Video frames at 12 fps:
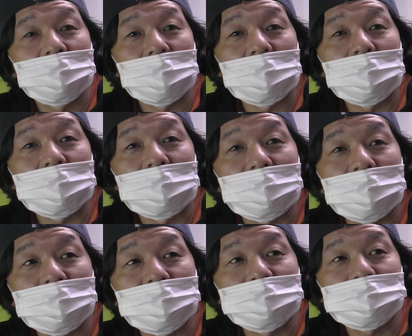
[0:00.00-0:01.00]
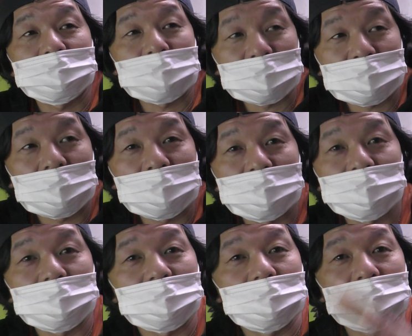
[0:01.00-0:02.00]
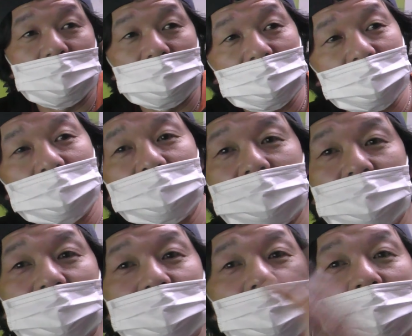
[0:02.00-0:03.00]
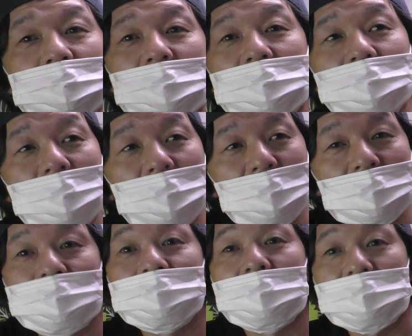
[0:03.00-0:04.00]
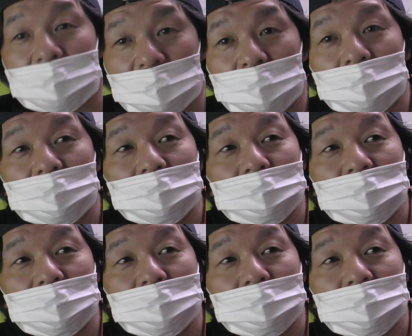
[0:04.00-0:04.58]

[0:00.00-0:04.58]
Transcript: えー、確かに組織としての利益は上がるんですけど、